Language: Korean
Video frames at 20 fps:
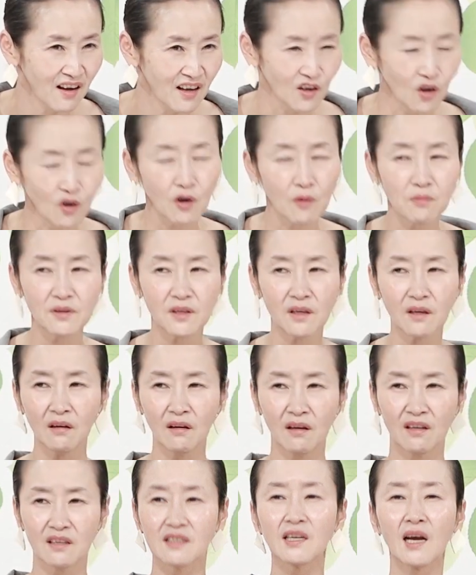여러분이
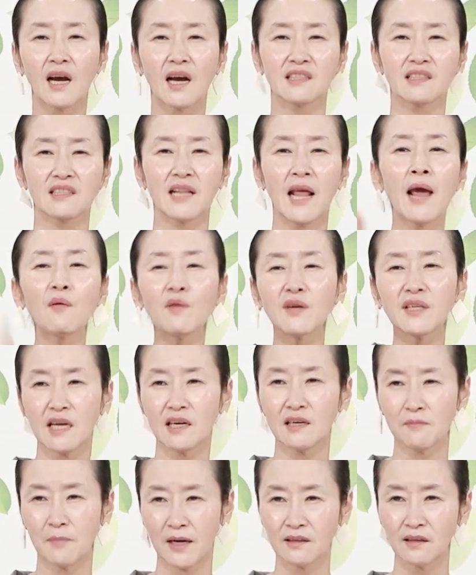이제까지는
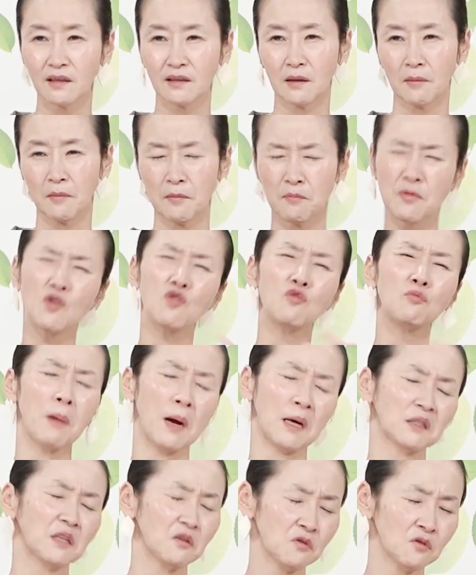행위자를 많이 했다면 미움
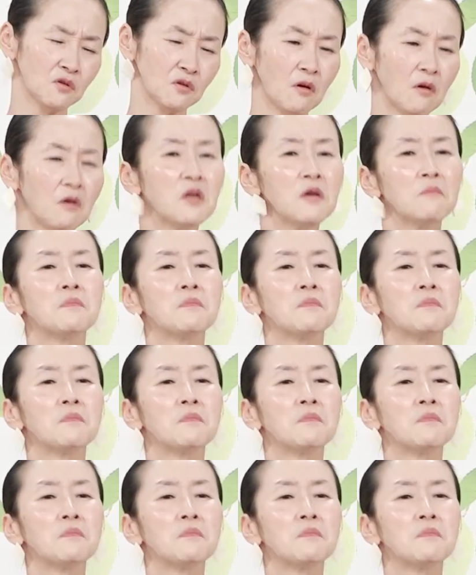받았어,